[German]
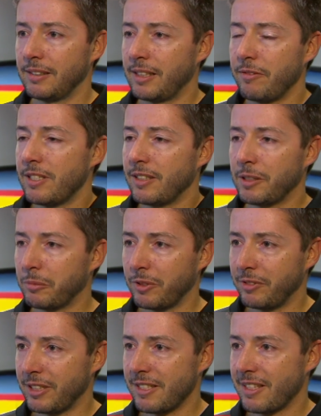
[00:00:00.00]
Die wissen nicht mal,
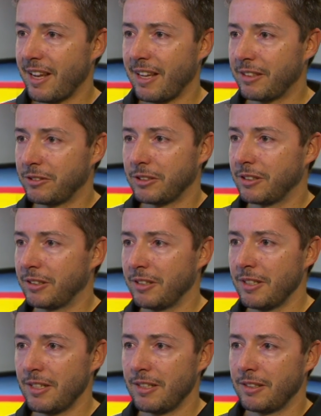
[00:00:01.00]
wie das geht oder
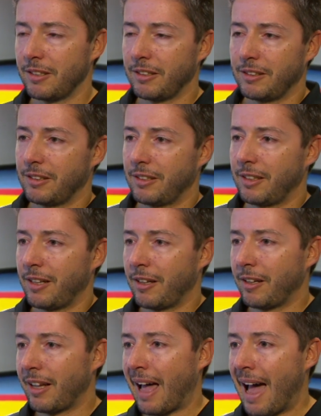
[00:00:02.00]
äh,
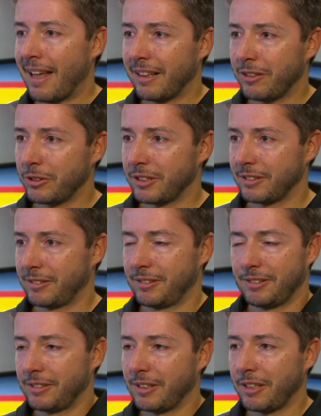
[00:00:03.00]
Radl oder
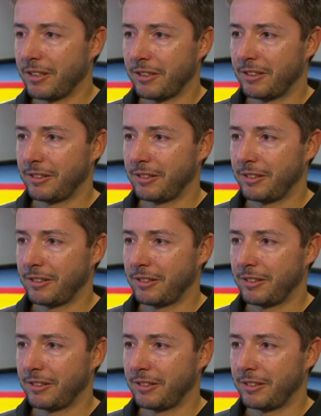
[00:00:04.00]
äh,